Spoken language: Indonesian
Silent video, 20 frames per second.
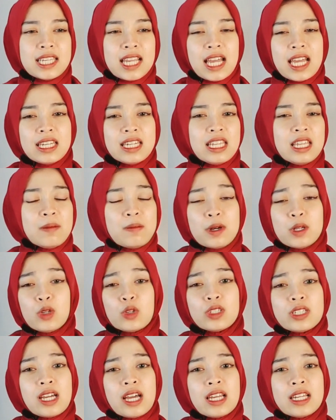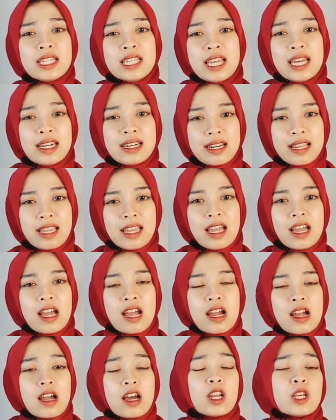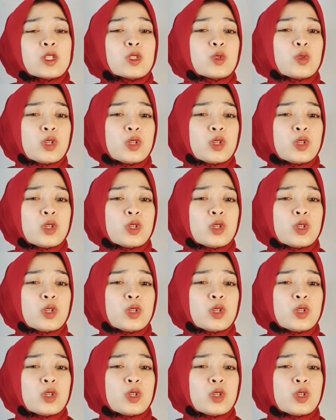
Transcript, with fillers: Jadi menurut kalian rek, kalau